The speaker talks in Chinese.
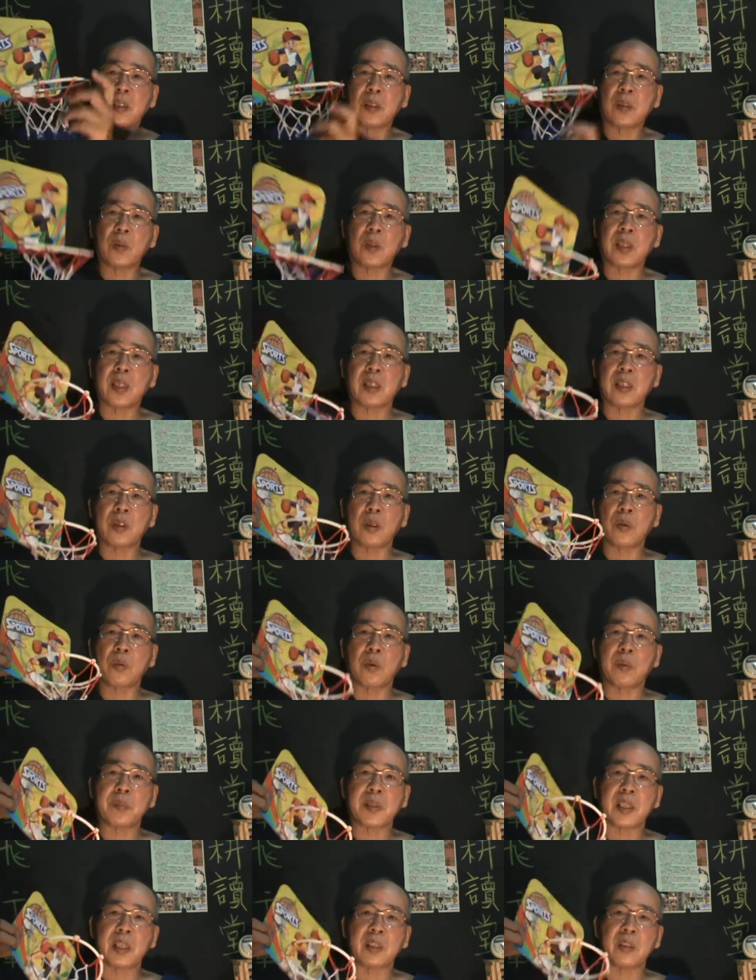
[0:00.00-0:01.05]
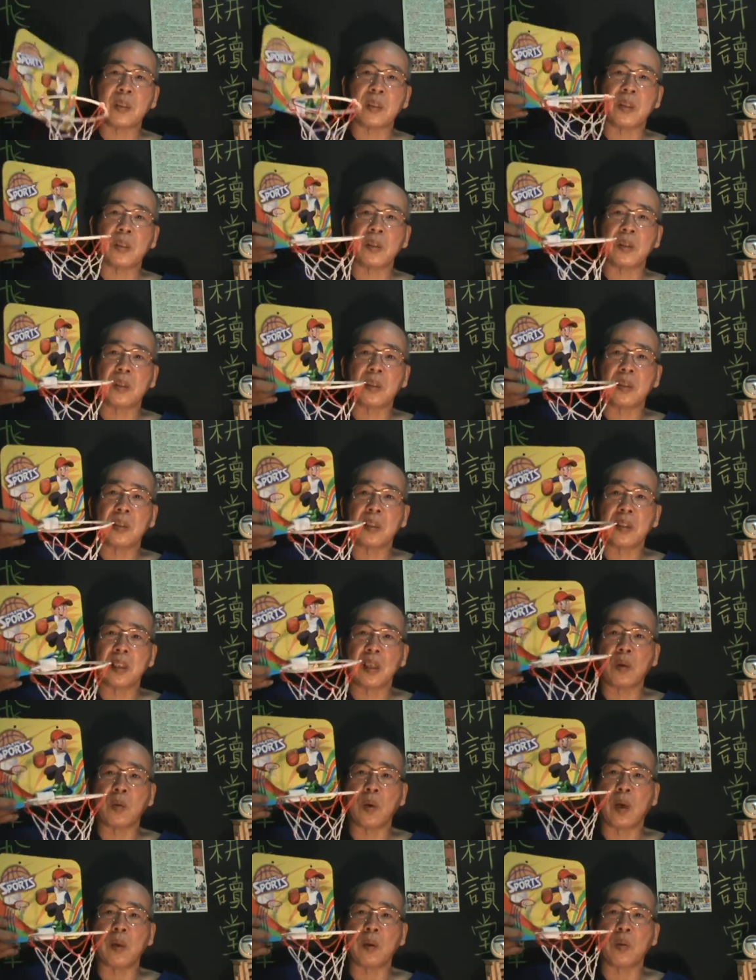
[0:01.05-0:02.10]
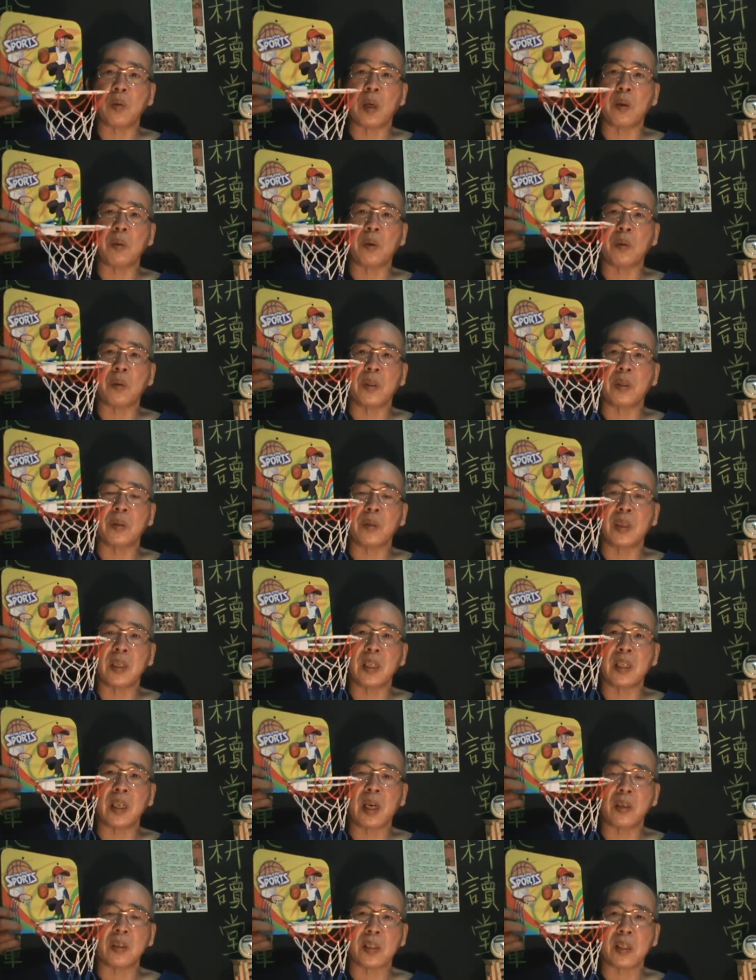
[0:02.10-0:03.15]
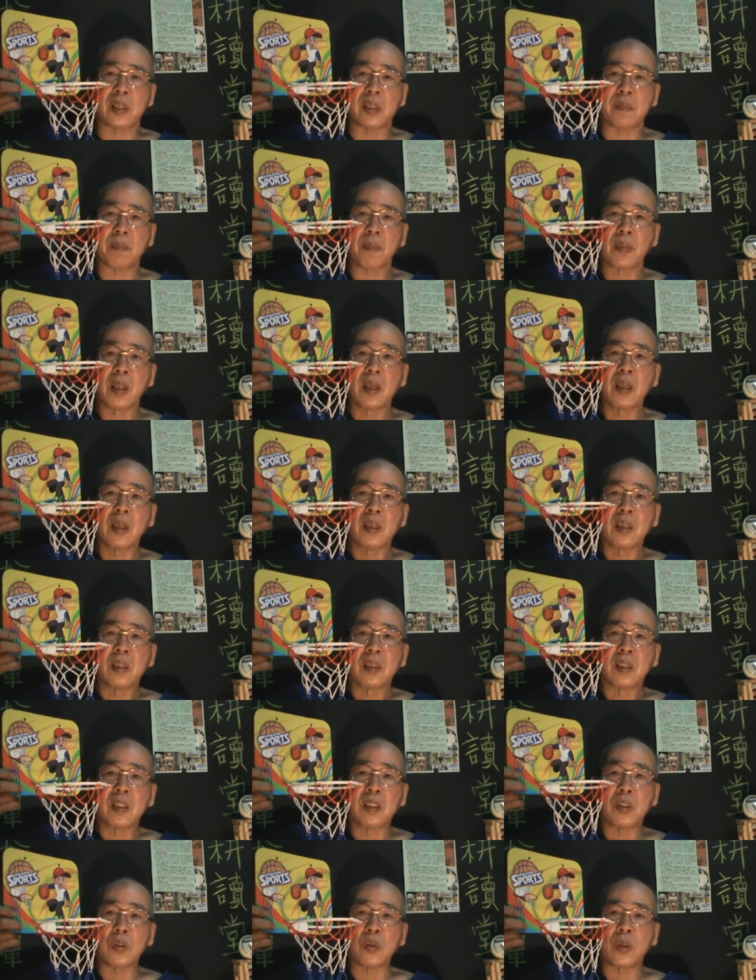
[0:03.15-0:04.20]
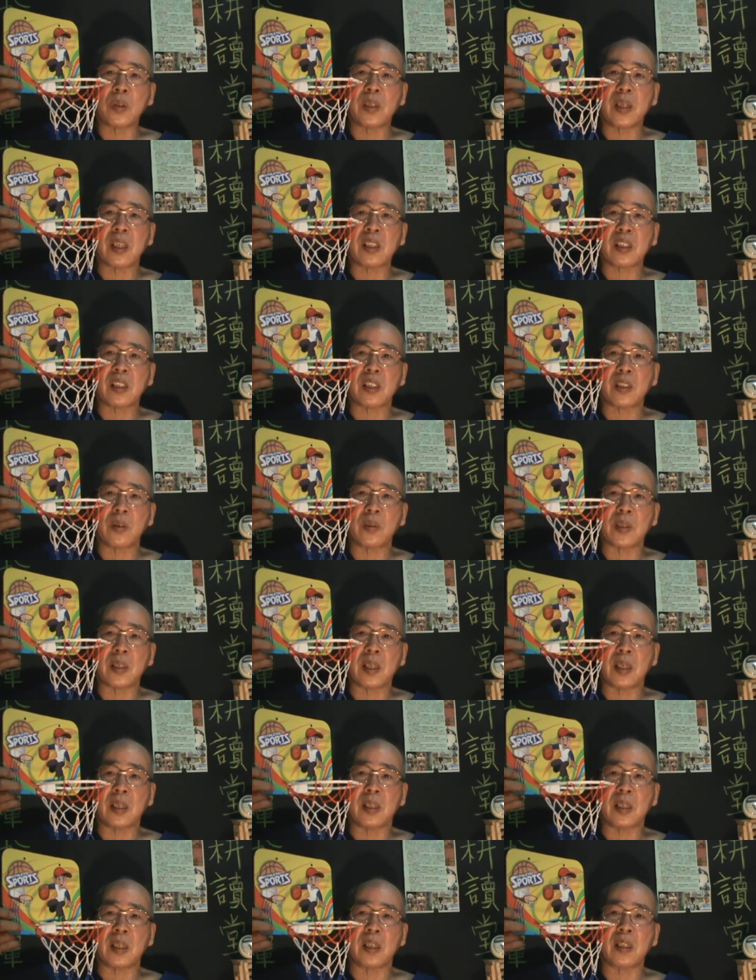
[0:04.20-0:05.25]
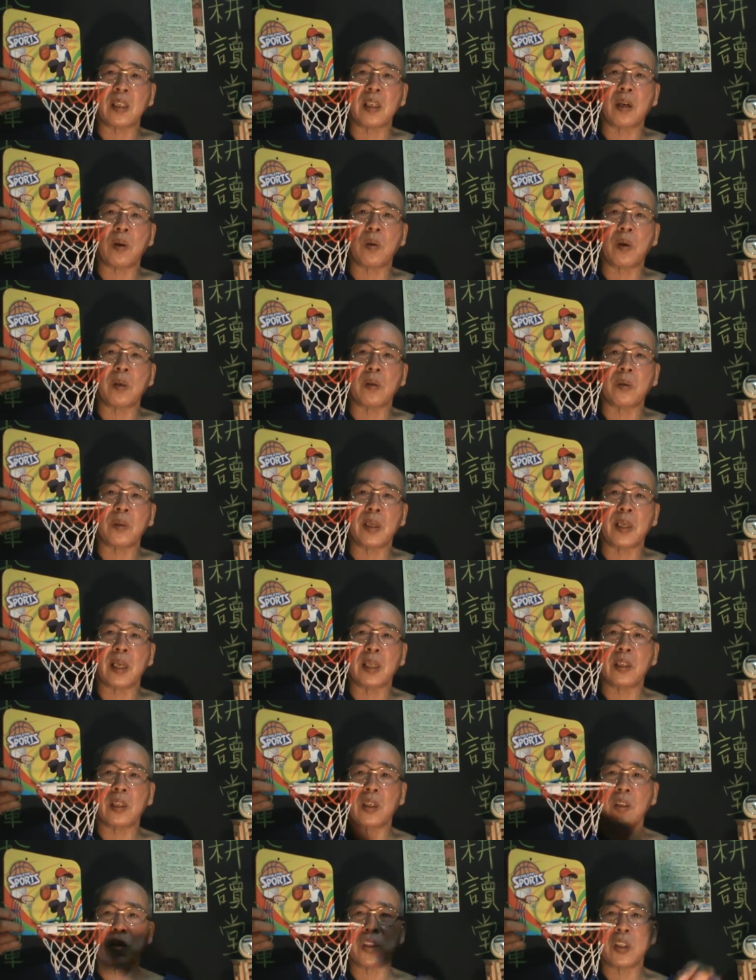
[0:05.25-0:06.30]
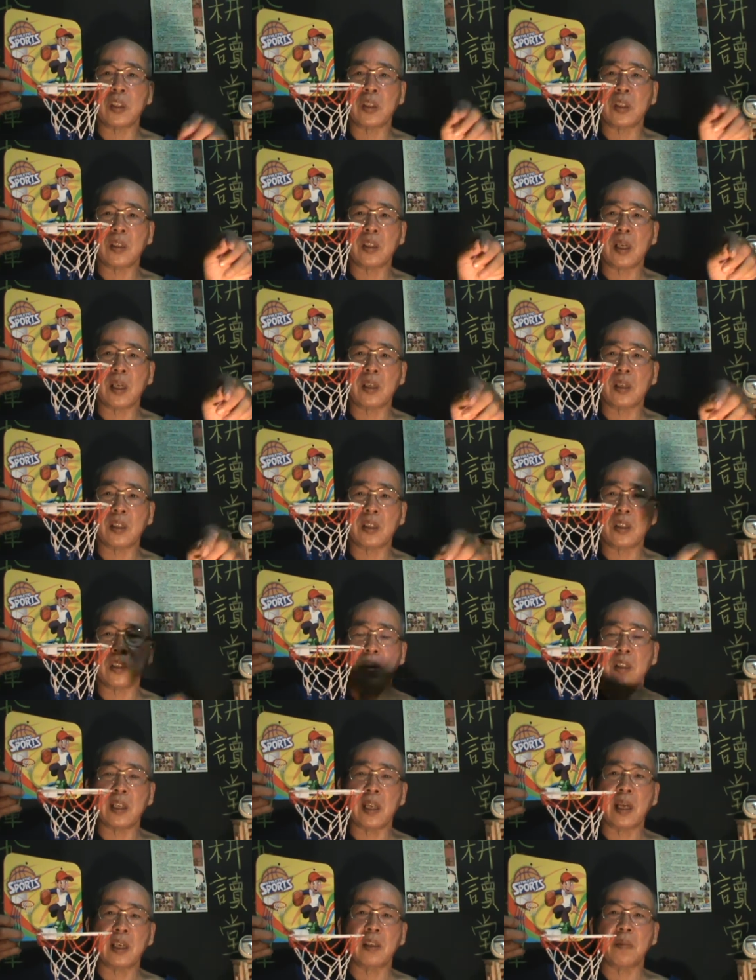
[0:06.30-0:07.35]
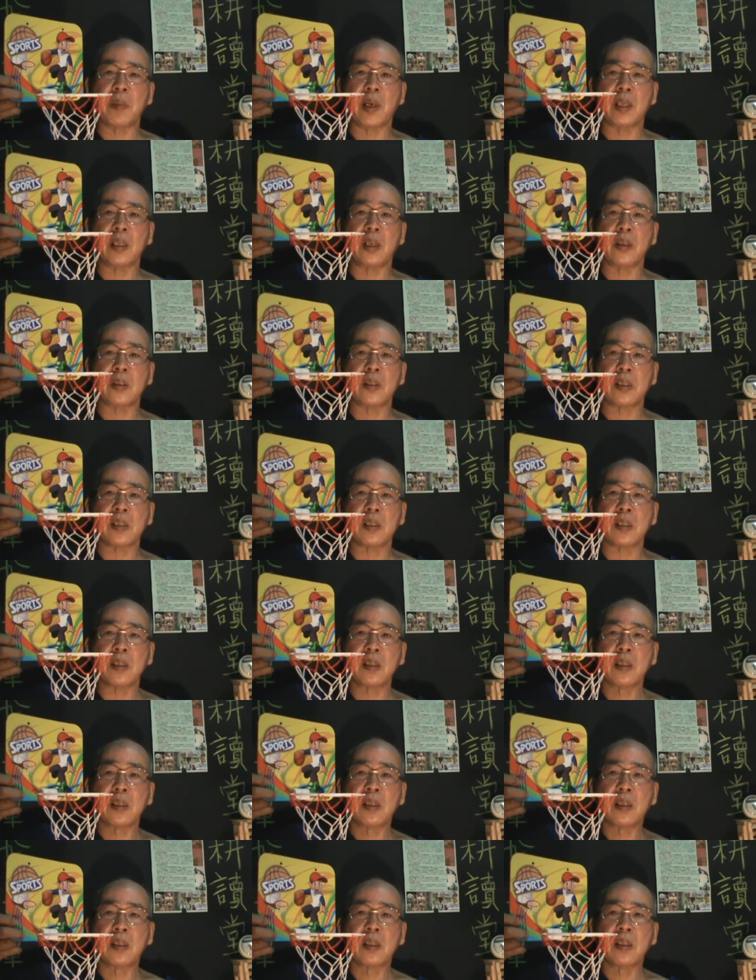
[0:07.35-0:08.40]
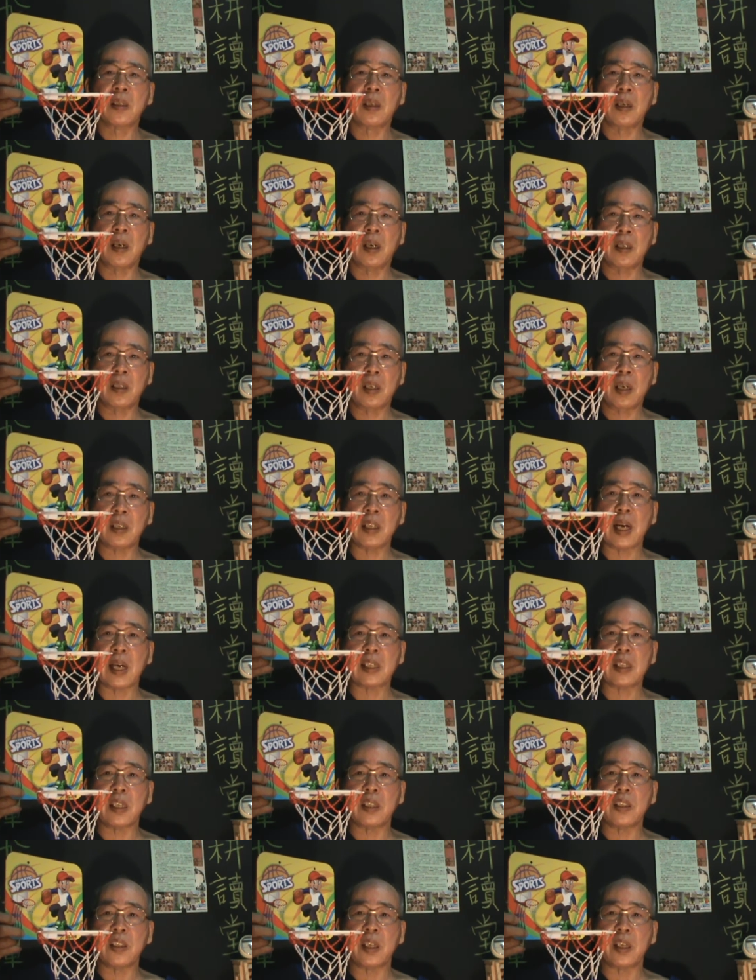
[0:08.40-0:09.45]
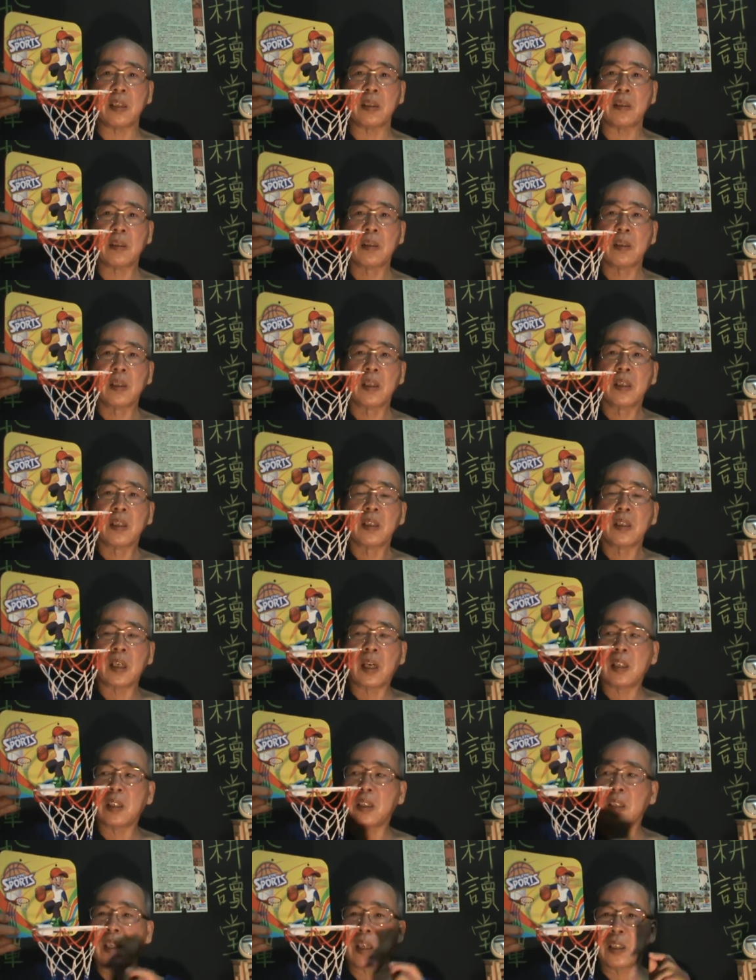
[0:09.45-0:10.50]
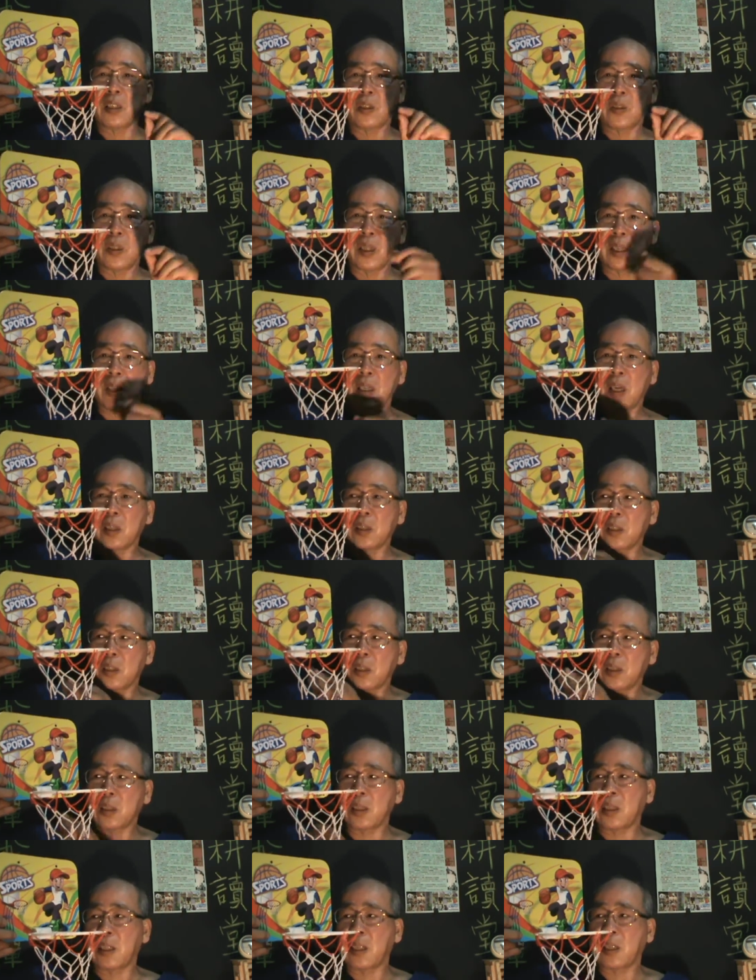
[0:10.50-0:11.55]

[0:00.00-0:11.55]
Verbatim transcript: 或者说，我们甚至于在管管委会有一个钥匙，你所有要使用这个的人到管委会来登记，然后拿那把钥匙啊，要压证件，然后你那个有那个钥匙之后，你一